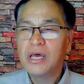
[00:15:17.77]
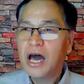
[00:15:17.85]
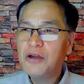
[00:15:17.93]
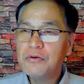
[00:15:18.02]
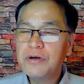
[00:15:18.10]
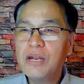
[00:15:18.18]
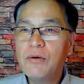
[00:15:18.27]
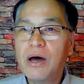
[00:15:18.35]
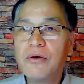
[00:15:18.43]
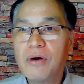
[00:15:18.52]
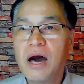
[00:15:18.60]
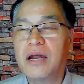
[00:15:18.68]
Anong ginawa
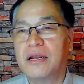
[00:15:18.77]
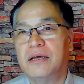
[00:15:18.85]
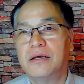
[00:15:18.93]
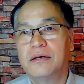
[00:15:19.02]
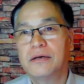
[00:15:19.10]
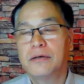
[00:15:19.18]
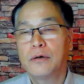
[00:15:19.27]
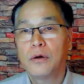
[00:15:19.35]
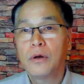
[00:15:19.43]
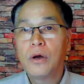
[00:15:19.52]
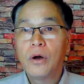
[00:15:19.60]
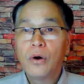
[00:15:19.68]
nung hari?
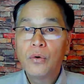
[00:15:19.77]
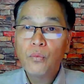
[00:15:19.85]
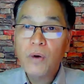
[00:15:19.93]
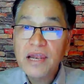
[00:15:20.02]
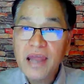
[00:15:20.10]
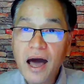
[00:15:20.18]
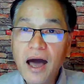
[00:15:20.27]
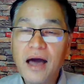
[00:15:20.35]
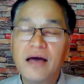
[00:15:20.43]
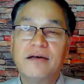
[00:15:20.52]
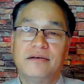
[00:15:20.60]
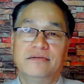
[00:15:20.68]
Wala.
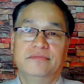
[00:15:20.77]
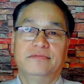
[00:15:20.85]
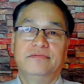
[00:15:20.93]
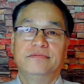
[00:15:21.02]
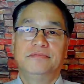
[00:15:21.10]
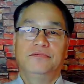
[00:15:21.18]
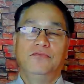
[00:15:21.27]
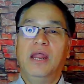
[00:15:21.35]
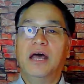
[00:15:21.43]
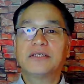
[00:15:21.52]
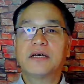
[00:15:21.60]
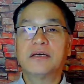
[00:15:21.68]

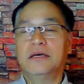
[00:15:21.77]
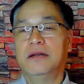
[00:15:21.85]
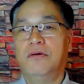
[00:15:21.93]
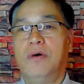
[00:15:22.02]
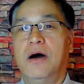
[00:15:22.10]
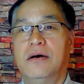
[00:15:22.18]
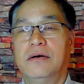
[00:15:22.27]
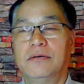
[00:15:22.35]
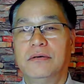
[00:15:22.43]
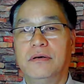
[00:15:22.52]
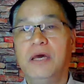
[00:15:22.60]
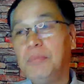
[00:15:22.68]
Wala siyang ginawa.
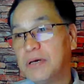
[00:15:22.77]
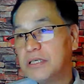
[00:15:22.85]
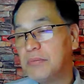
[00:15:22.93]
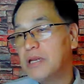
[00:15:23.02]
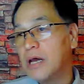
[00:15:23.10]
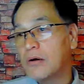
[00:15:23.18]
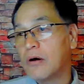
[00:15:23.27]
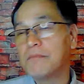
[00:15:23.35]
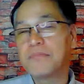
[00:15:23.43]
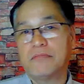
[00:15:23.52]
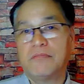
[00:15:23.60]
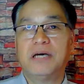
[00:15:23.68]
Ibig sabihin,
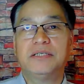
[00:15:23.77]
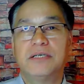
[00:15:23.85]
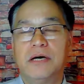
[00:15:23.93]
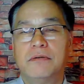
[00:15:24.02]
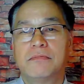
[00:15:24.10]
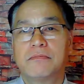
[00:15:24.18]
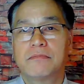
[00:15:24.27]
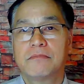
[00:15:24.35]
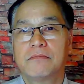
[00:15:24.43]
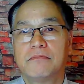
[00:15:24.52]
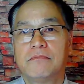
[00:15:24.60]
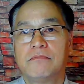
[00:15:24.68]
nag-compromise siya.
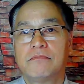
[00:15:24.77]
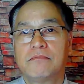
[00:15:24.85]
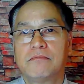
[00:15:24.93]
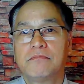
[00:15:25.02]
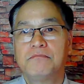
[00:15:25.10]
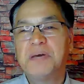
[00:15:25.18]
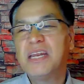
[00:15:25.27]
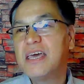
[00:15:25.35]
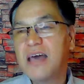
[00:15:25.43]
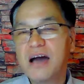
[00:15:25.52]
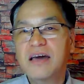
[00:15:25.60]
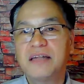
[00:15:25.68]

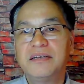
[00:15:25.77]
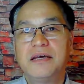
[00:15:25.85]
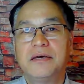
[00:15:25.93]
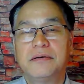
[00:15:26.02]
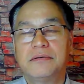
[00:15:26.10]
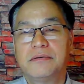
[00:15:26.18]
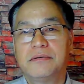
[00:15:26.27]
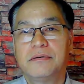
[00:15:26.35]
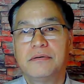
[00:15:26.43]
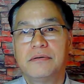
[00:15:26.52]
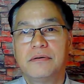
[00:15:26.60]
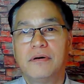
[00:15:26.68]
Pinayagan niya eh.
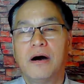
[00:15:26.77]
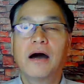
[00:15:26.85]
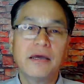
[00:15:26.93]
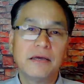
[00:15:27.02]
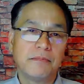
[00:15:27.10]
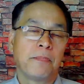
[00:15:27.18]
Okay.